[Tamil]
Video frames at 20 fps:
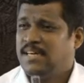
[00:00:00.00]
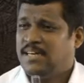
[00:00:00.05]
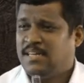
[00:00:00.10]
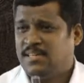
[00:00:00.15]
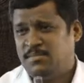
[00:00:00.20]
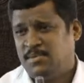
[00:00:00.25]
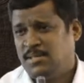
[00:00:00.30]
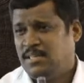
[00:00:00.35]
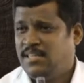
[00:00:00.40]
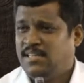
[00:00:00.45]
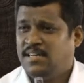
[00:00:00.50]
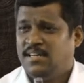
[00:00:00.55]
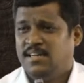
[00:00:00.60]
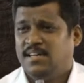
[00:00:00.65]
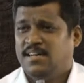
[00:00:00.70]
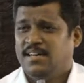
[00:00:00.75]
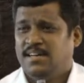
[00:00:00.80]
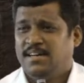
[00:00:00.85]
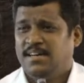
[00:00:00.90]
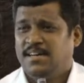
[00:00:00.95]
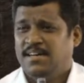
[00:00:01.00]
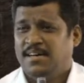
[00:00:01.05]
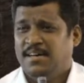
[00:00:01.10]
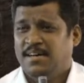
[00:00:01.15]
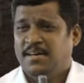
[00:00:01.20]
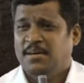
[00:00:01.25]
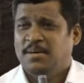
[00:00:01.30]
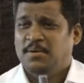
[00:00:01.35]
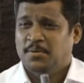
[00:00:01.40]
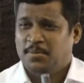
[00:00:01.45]
கேட்குறமா இல்லையா
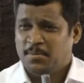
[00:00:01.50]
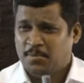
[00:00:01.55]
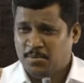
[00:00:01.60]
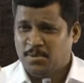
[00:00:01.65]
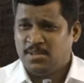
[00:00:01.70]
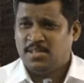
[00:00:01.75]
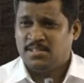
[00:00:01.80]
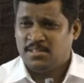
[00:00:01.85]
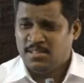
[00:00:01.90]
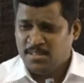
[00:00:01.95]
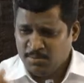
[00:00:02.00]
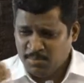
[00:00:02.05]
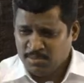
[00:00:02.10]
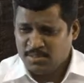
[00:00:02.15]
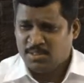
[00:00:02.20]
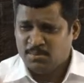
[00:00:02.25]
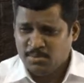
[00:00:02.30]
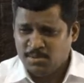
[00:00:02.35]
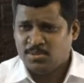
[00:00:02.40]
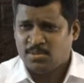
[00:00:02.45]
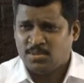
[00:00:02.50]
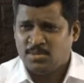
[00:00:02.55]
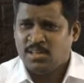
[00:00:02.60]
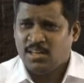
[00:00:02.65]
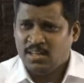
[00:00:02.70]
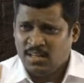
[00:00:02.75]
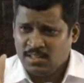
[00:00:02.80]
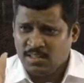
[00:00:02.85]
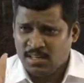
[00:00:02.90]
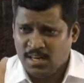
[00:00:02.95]
ஒன்றை திரும்ப திரும்ப
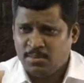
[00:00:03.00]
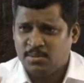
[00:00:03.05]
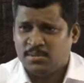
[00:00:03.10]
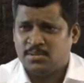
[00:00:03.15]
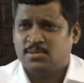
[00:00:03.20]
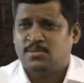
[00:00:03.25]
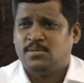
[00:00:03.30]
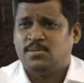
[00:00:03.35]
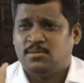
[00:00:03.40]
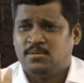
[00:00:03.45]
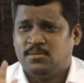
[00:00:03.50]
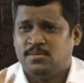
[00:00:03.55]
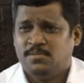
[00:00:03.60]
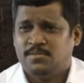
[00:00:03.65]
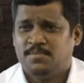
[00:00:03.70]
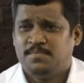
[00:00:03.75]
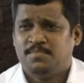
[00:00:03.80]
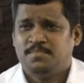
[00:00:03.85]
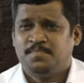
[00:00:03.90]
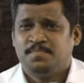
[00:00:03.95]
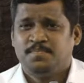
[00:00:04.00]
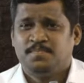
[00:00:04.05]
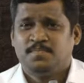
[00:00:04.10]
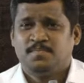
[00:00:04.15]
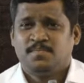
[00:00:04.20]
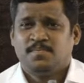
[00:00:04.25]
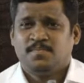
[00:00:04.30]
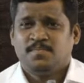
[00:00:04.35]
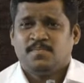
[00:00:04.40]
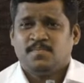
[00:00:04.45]
சொன்னால் எல்லாம் ஞாபகத்துக்கு வரும்
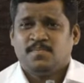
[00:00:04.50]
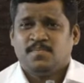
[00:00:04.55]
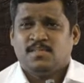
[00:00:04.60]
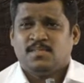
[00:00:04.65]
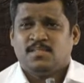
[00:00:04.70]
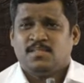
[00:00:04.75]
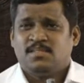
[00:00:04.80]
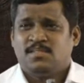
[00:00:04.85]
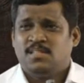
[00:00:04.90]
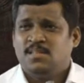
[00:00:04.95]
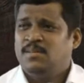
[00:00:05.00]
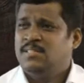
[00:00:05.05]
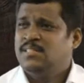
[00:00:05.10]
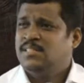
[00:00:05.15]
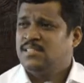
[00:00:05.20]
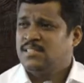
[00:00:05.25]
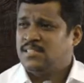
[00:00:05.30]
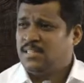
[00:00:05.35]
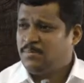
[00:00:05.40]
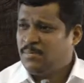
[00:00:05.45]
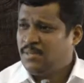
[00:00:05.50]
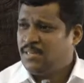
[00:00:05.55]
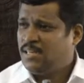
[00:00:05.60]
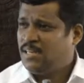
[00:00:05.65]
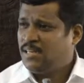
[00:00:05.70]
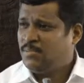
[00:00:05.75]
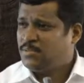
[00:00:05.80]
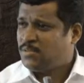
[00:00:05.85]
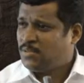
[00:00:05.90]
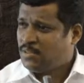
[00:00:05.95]
சில பேர்த்துக்கு
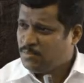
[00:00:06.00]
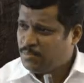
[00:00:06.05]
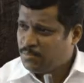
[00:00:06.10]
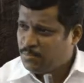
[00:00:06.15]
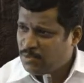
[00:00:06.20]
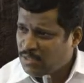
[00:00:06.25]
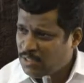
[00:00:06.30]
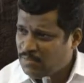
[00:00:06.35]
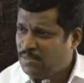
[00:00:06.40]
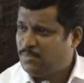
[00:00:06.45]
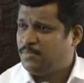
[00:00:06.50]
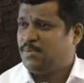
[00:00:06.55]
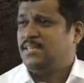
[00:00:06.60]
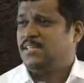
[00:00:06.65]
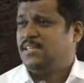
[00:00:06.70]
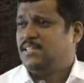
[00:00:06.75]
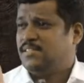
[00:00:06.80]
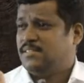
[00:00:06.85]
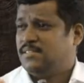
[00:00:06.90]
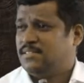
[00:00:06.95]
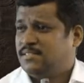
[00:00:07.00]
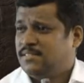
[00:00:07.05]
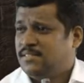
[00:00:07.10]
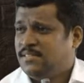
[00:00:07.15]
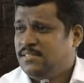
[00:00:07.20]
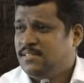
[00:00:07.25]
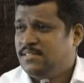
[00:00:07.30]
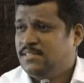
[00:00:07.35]
தமிழ்லாம் இப்போ சொன்னால் புரியவே மாட்டேங்குது